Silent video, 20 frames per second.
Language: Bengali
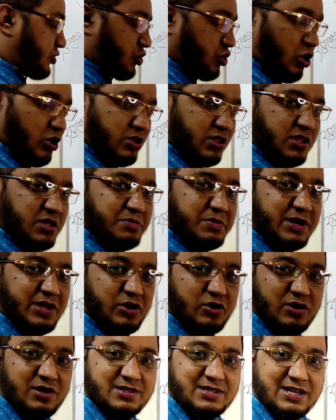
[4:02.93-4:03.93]
শক্তিমান
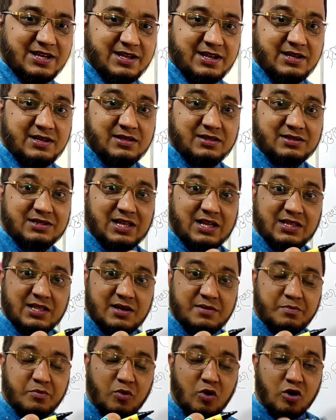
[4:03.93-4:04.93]
হয়ে থাকেন তাদের
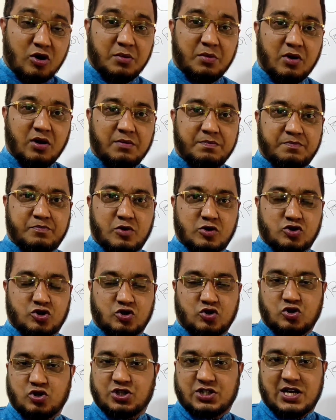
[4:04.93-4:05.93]
মনোবল
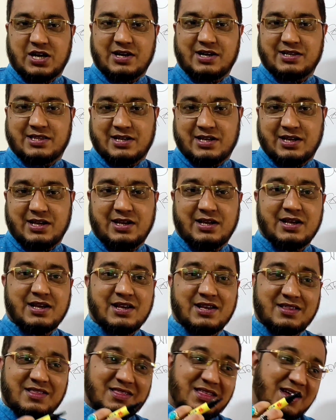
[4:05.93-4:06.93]
প্রচন্ড চাঙ্গা থাকে
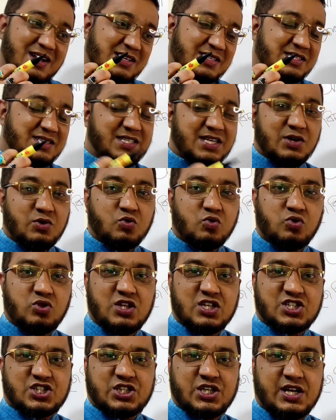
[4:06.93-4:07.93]
তারা যে
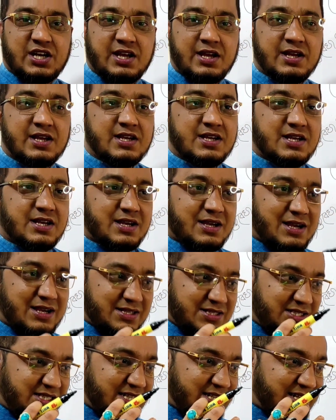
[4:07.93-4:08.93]
উদ্দেশ্যে
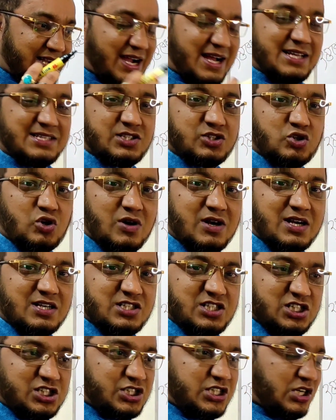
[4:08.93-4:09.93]
যে কাজ করার
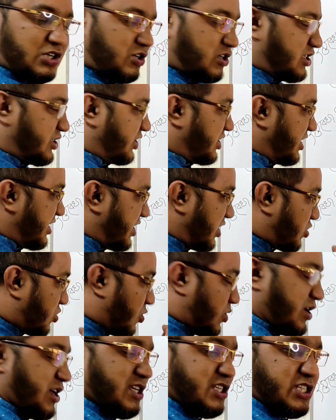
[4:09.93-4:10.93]
চেষ্টা করেন সেটি
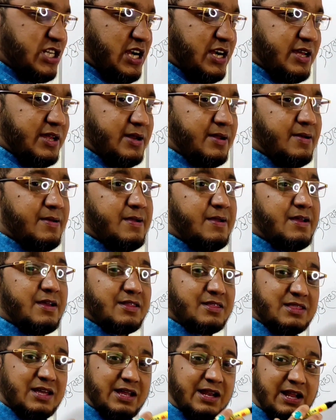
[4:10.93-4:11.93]
করেই ছাড়েন
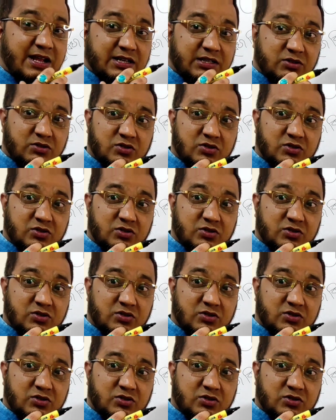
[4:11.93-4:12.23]
তারা